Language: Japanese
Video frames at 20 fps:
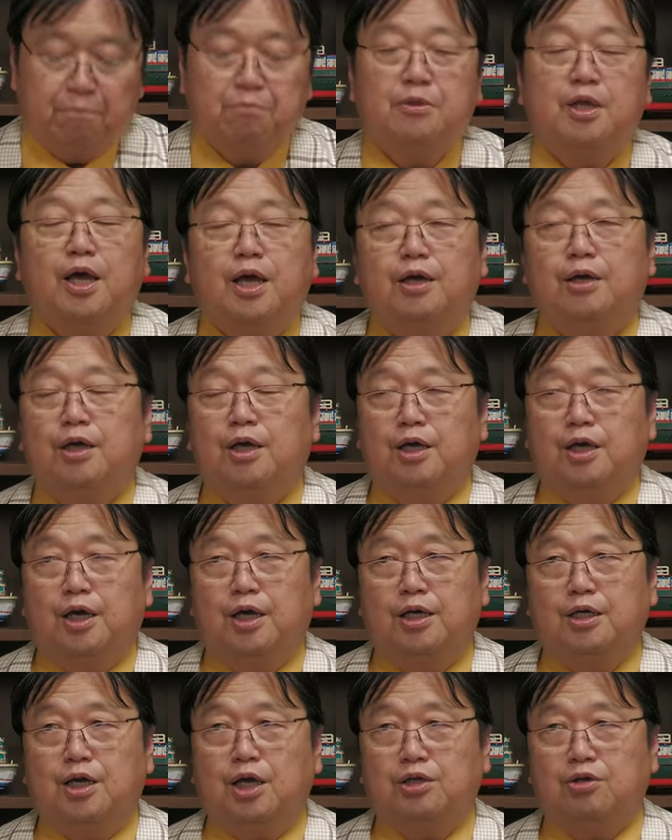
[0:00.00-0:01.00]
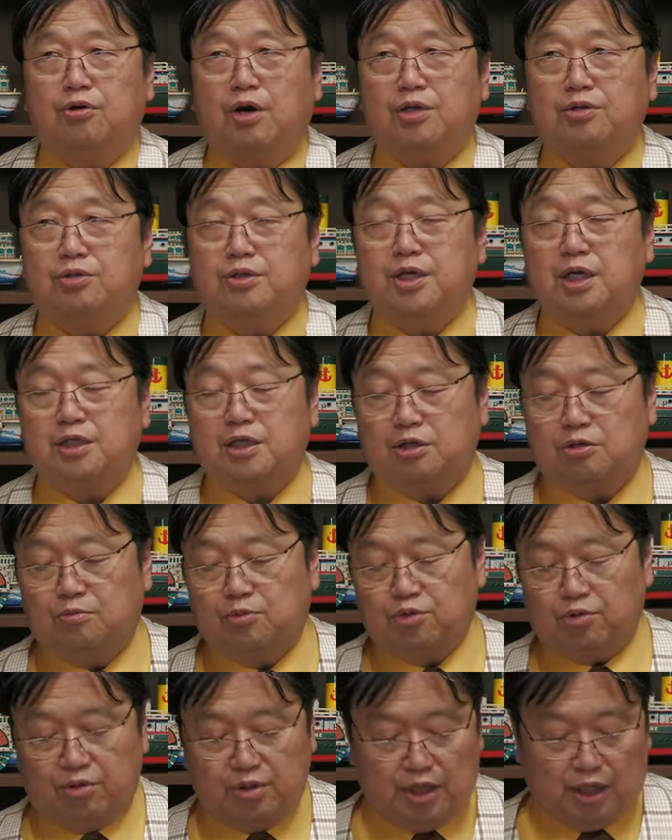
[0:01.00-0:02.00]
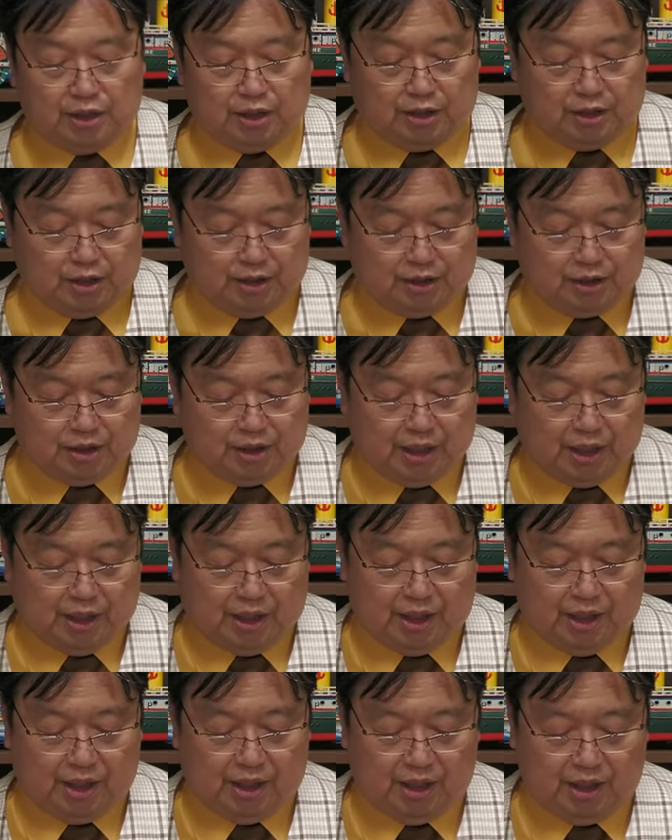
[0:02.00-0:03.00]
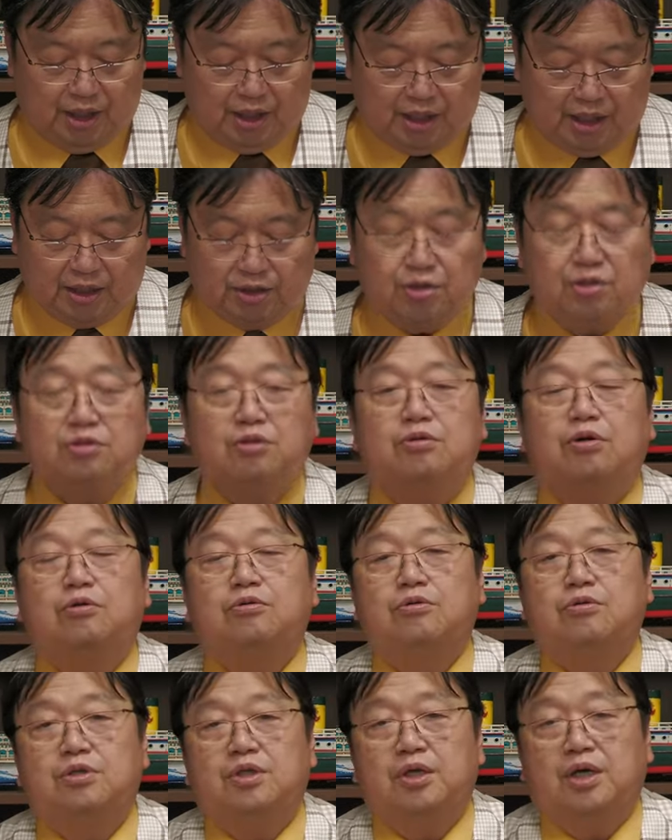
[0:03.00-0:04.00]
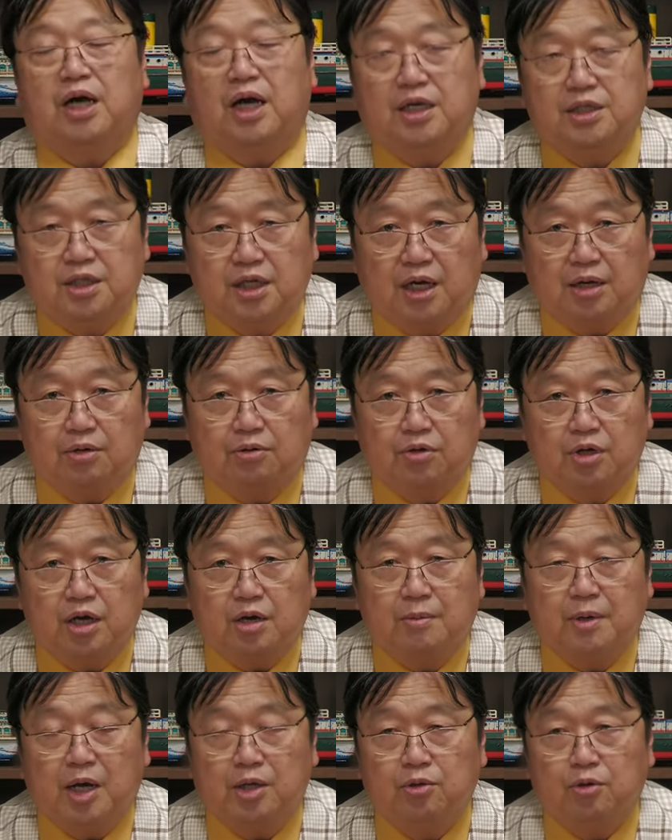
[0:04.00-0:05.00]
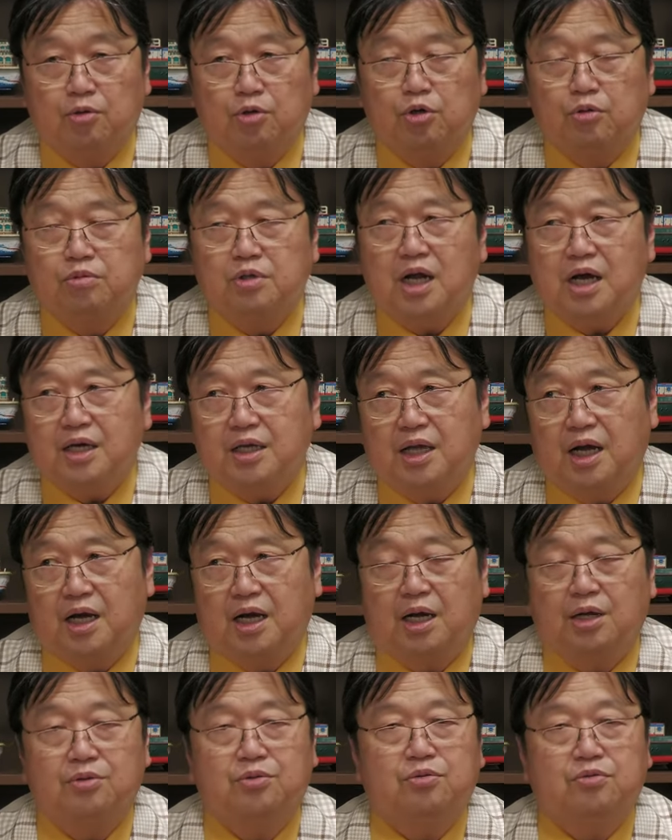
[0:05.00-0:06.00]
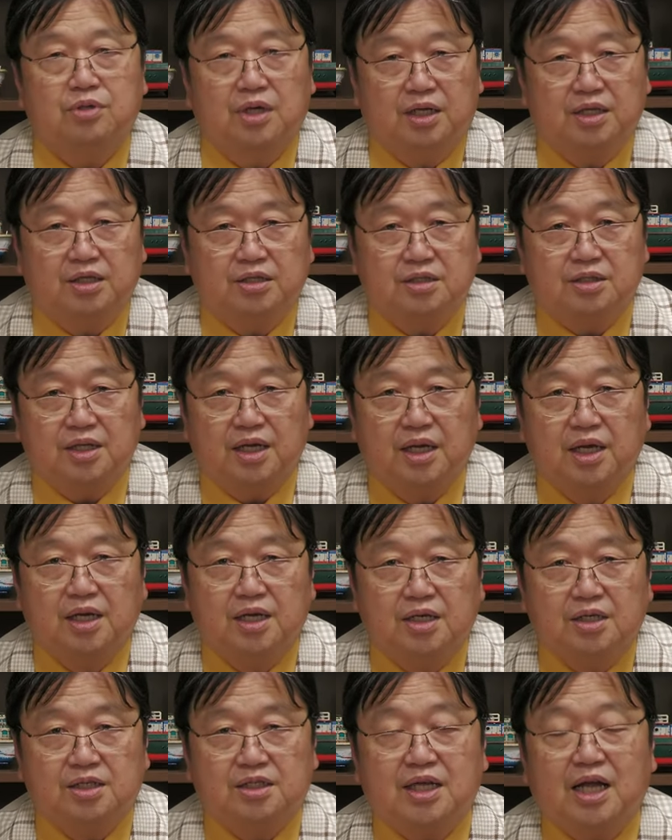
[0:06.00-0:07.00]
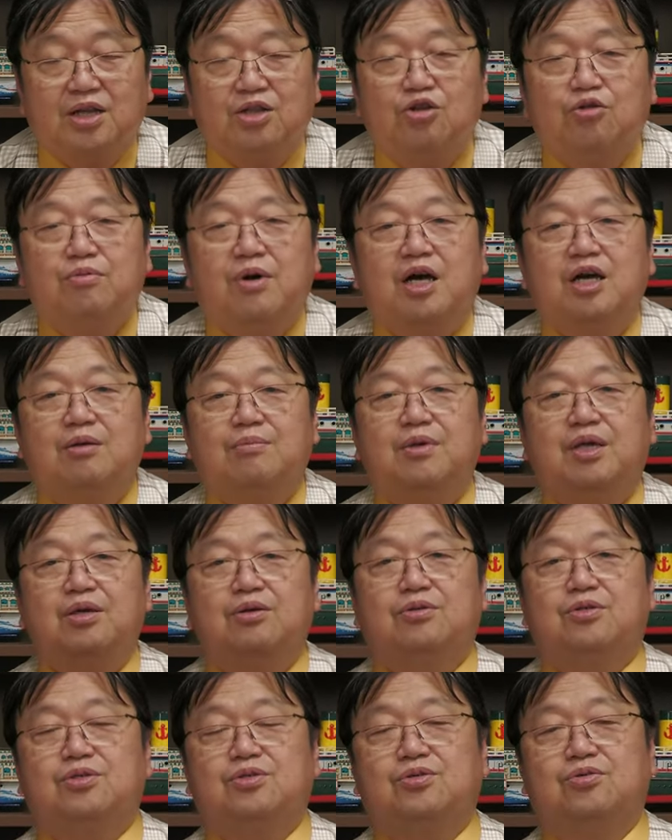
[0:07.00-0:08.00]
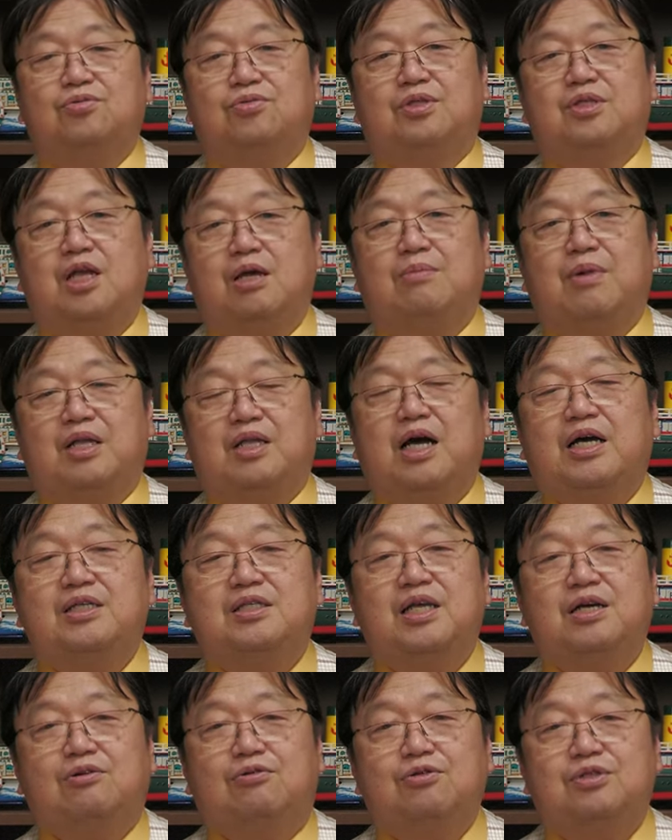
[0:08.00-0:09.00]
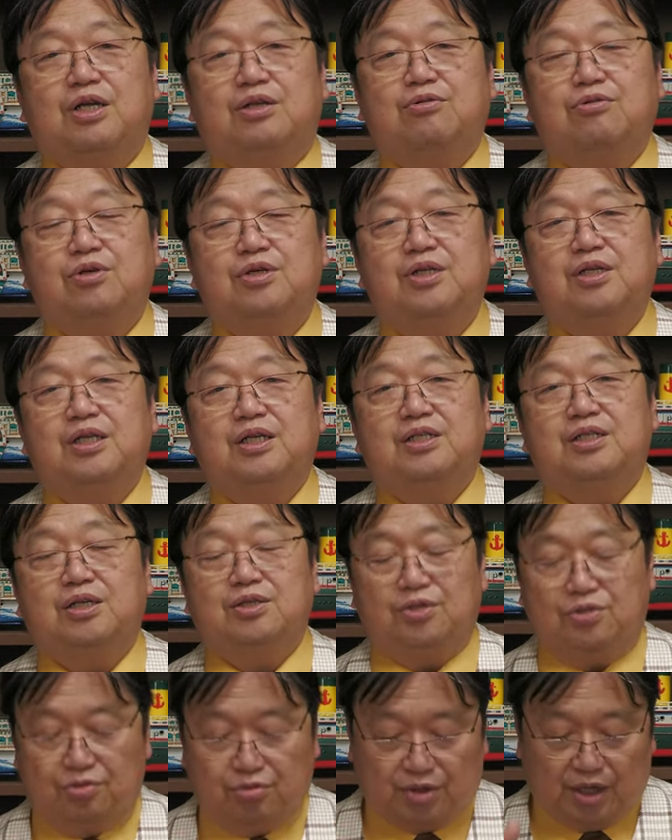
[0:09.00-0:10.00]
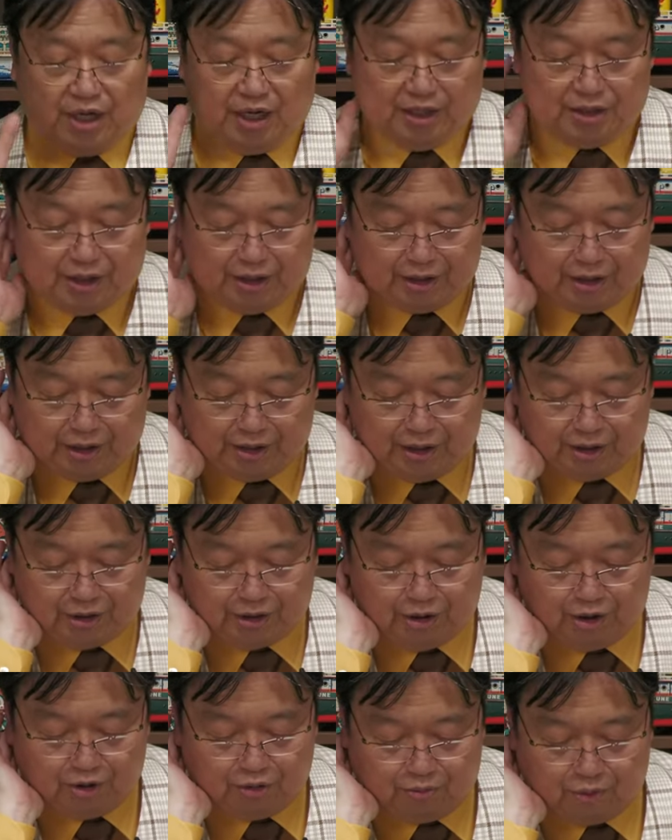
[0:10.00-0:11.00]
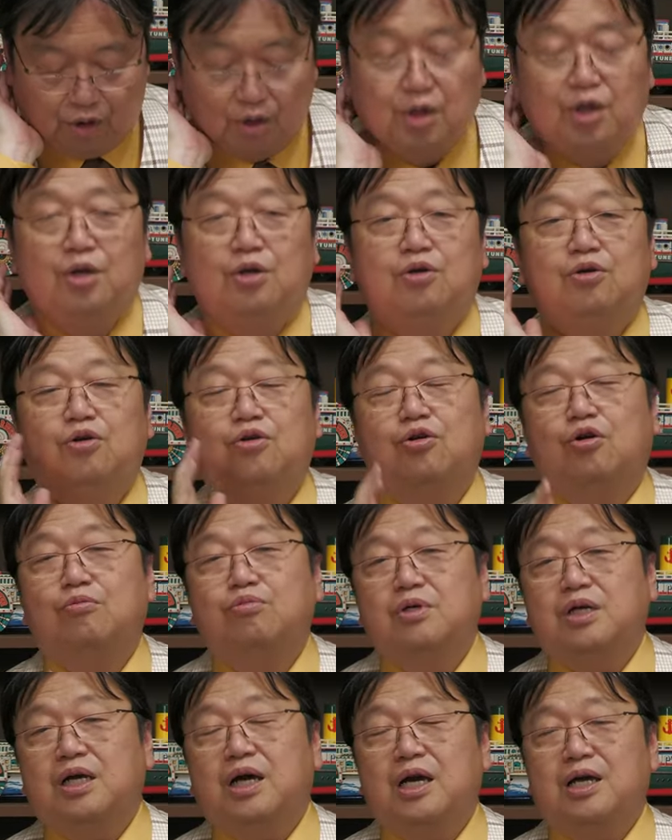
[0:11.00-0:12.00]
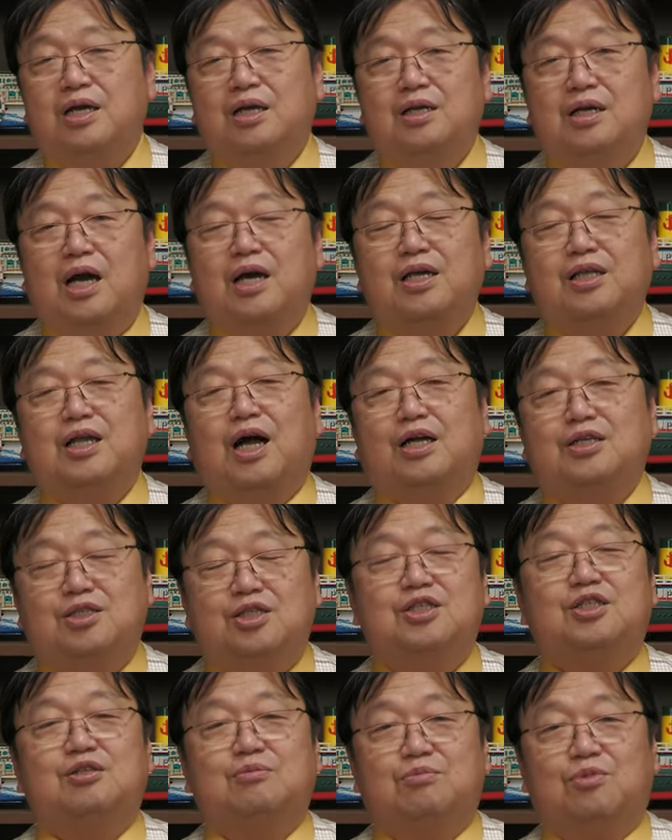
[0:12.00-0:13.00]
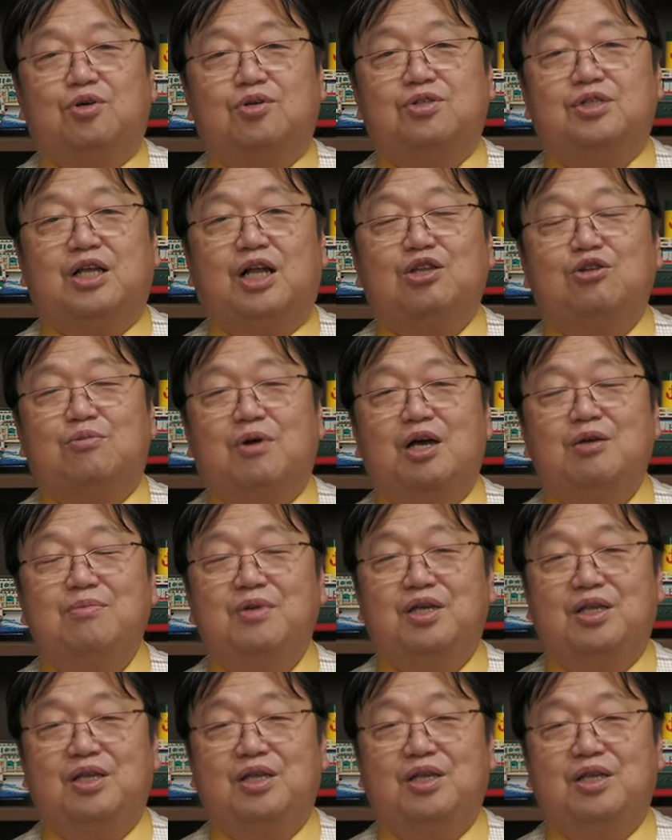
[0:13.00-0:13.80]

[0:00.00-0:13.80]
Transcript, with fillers: で、えー、結局あの制作元になったですね、えー、キャッスルロックという会社、これはまああのロブ・ライナー監督がですね「スタンド・バイ・ミー」を作って、まあ、大成功した時にですね作った会社なんですけども、ロブ・ライナー自身も「スタンド・バイ・